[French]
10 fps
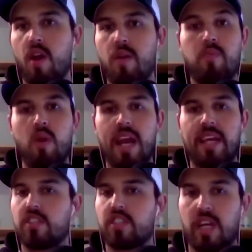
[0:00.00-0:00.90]
un boulet
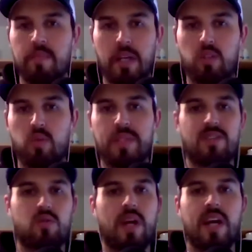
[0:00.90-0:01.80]
que je traîne partout, puis que
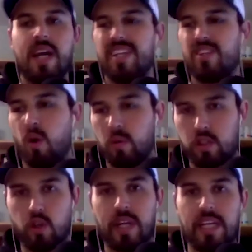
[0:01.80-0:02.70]
ça soit donc
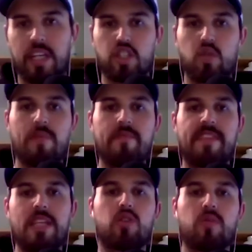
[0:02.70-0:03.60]
dur et que je dois me
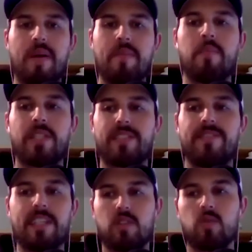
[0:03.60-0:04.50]
fier sur ma
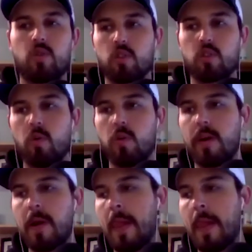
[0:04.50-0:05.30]
motivation toujours.